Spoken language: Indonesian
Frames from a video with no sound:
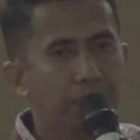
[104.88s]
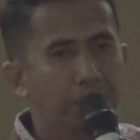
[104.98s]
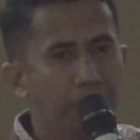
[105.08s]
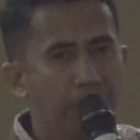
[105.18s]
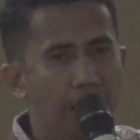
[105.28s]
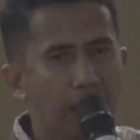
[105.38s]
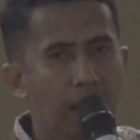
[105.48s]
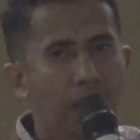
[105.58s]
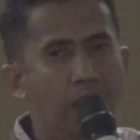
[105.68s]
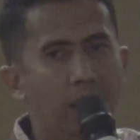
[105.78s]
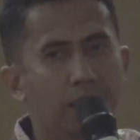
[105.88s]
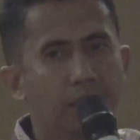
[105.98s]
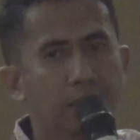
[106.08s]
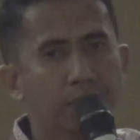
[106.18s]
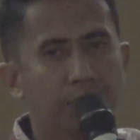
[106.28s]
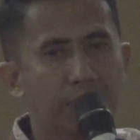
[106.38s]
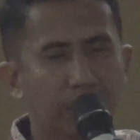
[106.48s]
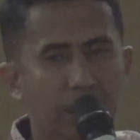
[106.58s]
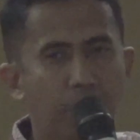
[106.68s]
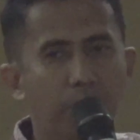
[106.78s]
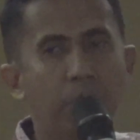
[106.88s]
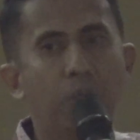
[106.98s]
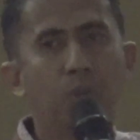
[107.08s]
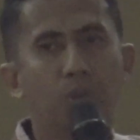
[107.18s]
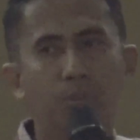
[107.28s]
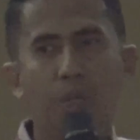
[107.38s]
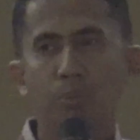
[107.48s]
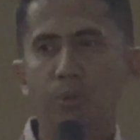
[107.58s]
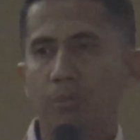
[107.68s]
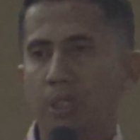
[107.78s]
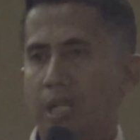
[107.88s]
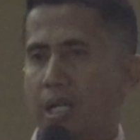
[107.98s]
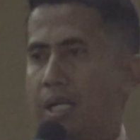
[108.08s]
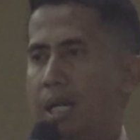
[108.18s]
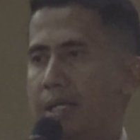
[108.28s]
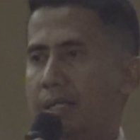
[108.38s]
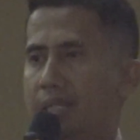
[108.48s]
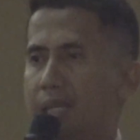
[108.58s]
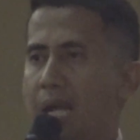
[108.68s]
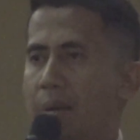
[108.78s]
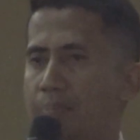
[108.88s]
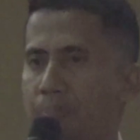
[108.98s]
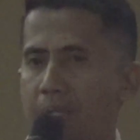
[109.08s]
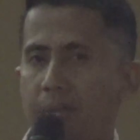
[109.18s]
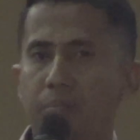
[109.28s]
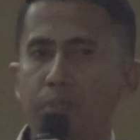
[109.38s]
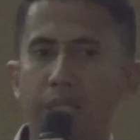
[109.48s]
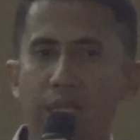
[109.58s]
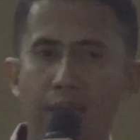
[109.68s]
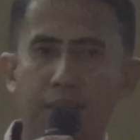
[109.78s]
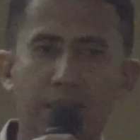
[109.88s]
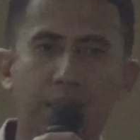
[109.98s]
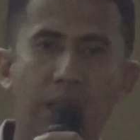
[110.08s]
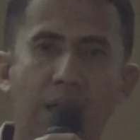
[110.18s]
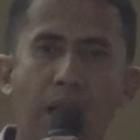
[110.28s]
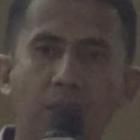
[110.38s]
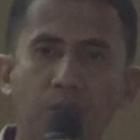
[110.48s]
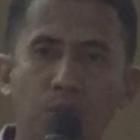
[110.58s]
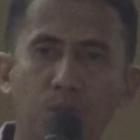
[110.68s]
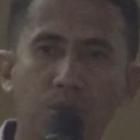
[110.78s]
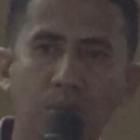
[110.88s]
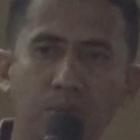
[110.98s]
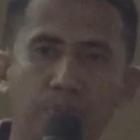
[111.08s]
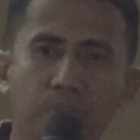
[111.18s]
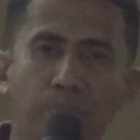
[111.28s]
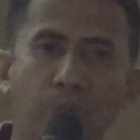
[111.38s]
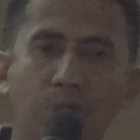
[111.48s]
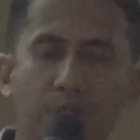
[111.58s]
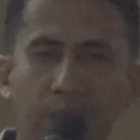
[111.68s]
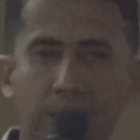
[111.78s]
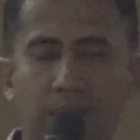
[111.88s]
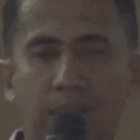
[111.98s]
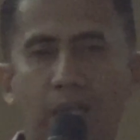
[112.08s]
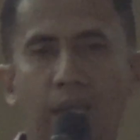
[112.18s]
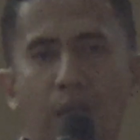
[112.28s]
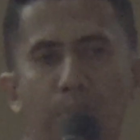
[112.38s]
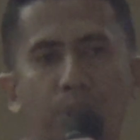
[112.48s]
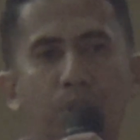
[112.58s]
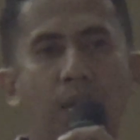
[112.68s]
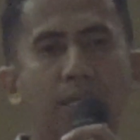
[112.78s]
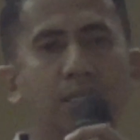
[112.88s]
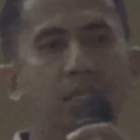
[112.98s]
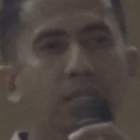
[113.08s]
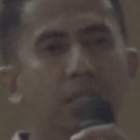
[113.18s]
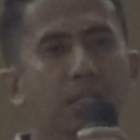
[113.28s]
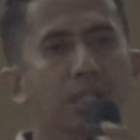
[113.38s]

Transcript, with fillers: para peserta pemilu maupun masyarakat dapat melihat secara langsung proses rekapitulasi